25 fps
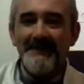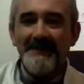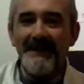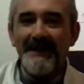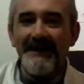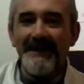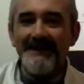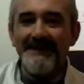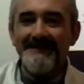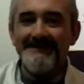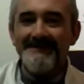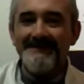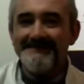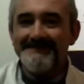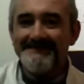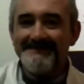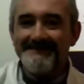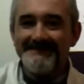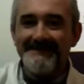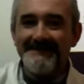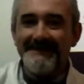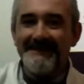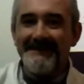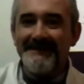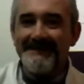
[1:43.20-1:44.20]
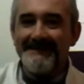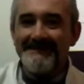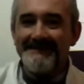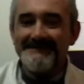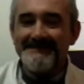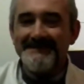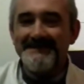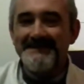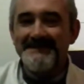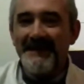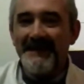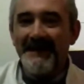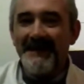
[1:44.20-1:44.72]
trae,
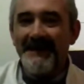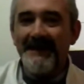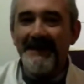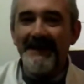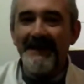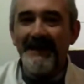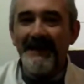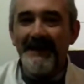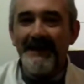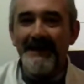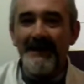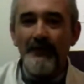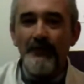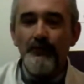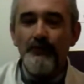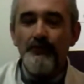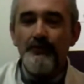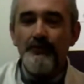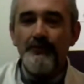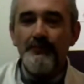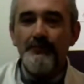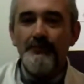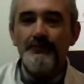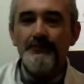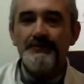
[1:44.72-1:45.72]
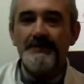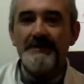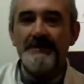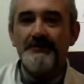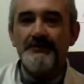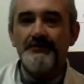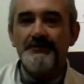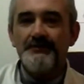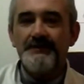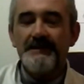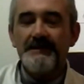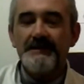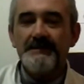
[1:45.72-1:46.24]
saca a la luz
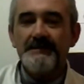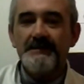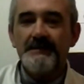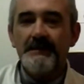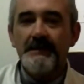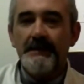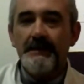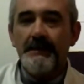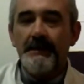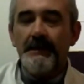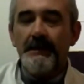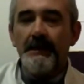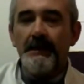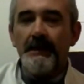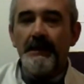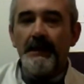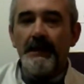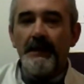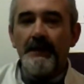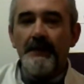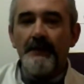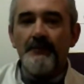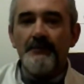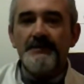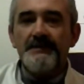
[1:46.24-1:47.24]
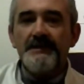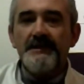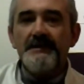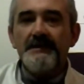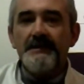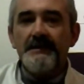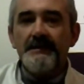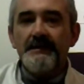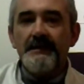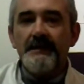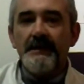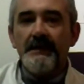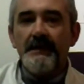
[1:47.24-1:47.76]
muchas cosas que vamos a
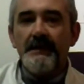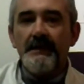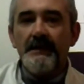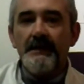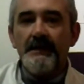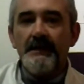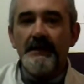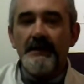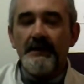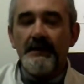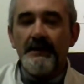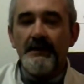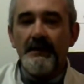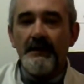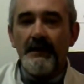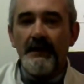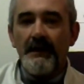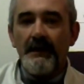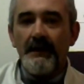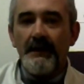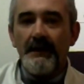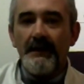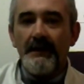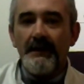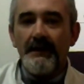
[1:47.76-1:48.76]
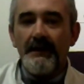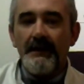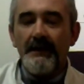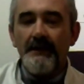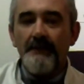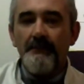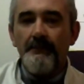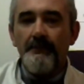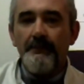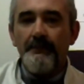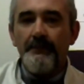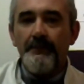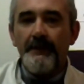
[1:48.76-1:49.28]
intentar
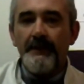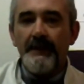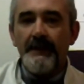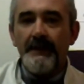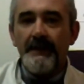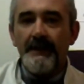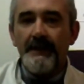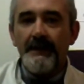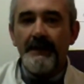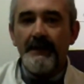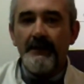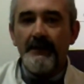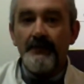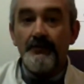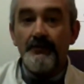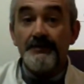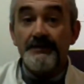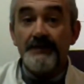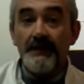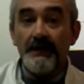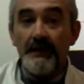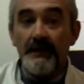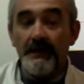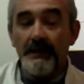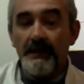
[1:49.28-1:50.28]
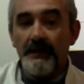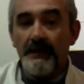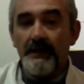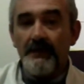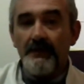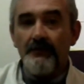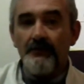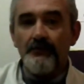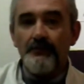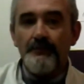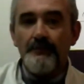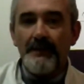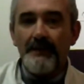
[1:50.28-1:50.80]
aclarar para conseguir que
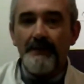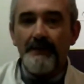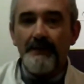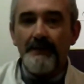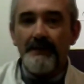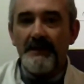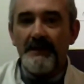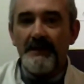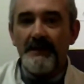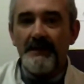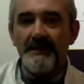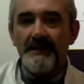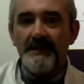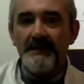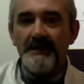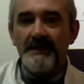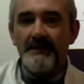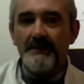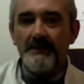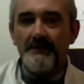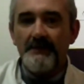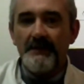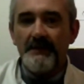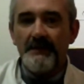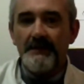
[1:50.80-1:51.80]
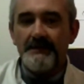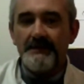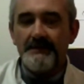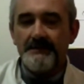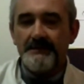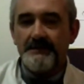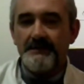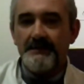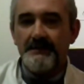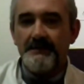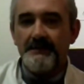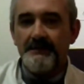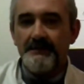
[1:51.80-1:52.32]
los papás y las mamás
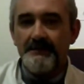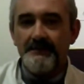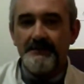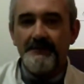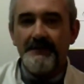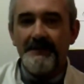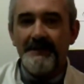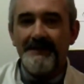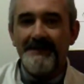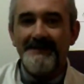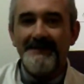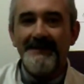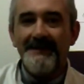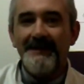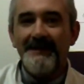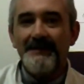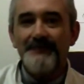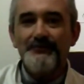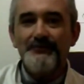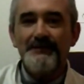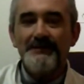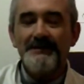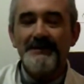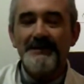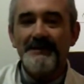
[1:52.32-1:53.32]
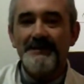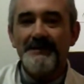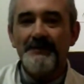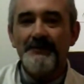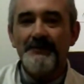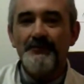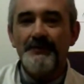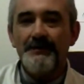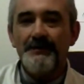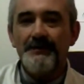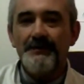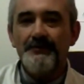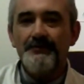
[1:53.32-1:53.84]
que van a tener la suerte de tener
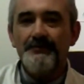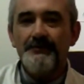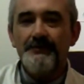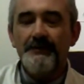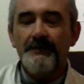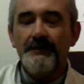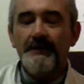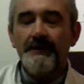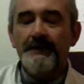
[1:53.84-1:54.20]
un niño